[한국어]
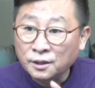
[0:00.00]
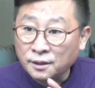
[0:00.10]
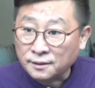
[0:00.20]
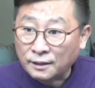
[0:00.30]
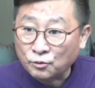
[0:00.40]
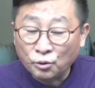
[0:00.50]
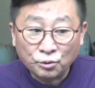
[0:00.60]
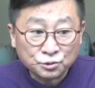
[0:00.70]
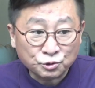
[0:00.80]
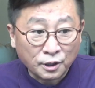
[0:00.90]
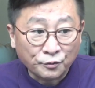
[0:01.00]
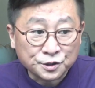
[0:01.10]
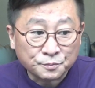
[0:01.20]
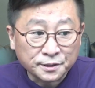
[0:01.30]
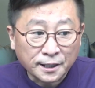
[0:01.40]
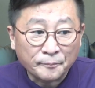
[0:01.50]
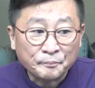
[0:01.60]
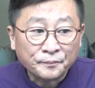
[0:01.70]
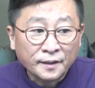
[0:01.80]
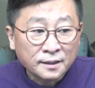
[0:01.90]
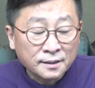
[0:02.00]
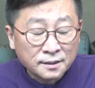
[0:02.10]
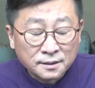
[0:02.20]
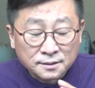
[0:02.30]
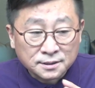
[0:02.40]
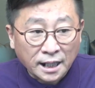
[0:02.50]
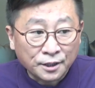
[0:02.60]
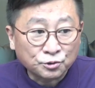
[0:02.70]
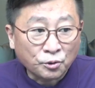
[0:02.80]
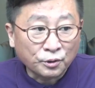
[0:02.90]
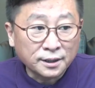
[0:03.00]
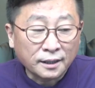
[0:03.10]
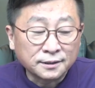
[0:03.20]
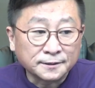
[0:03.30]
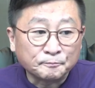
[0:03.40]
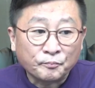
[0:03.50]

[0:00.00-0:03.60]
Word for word: 라고 전하고 있습니다. 자유통일당은